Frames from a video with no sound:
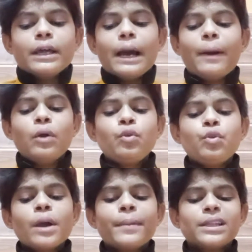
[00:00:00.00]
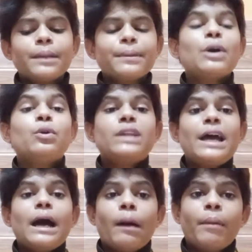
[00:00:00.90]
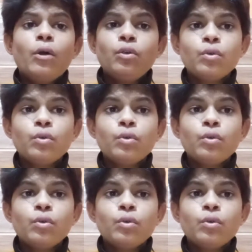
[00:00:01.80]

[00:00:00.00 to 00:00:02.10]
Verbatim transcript: अबाउट टू का मतलब क्या होता है अबाउट